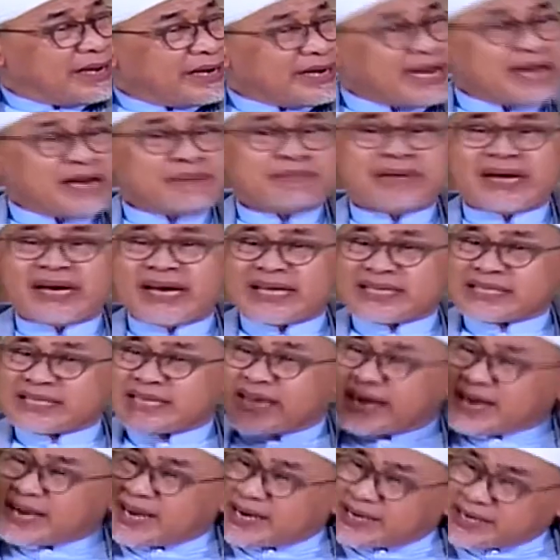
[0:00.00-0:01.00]
Dan
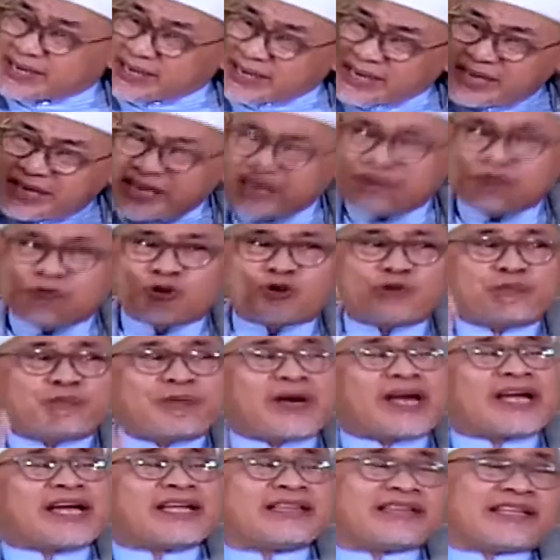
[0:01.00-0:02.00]
merasakan ini
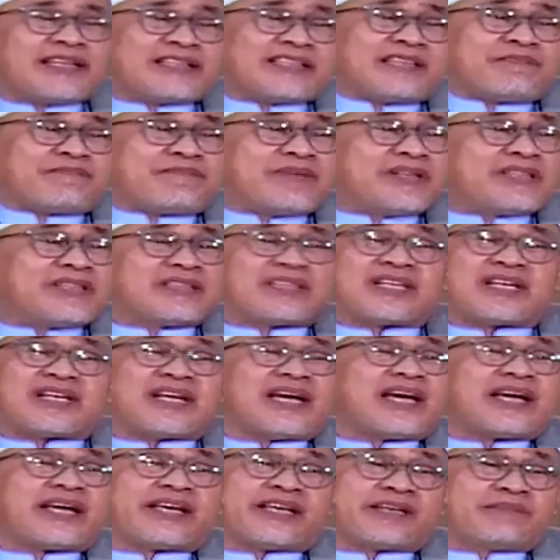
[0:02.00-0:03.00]
merupakan tatapan
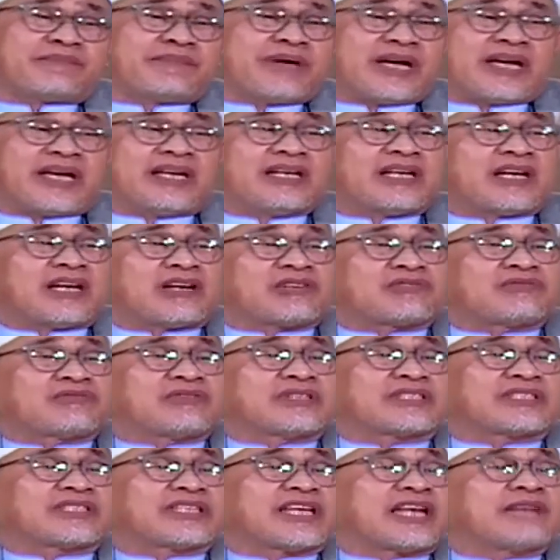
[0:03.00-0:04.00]
terakhir baginda
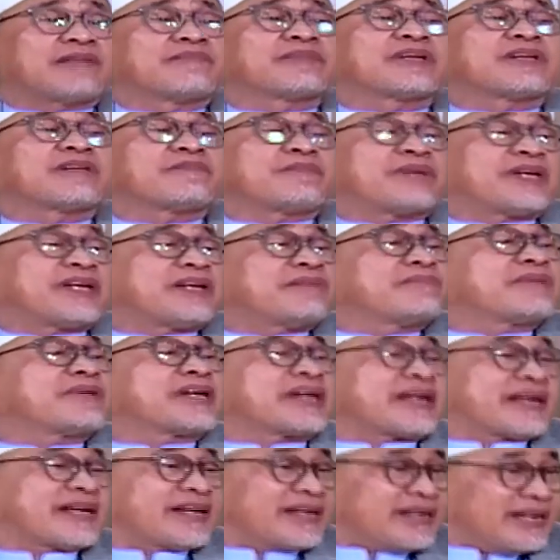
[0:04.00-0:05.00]
Rasulullah SAW kepada
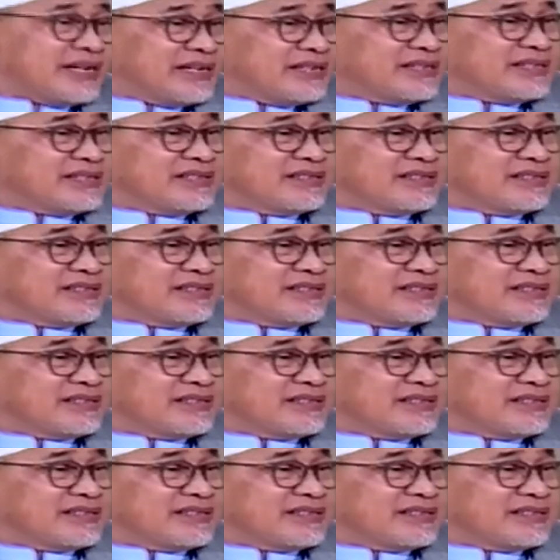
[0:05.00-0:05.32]
mereka.